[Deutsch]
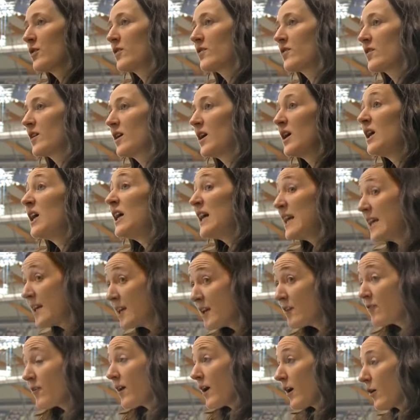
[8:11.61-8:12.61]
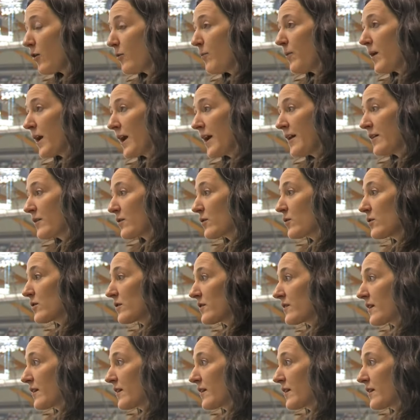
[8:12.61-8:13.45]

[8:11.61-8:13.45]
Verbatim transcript: Und äh, ich war auch beeindruckt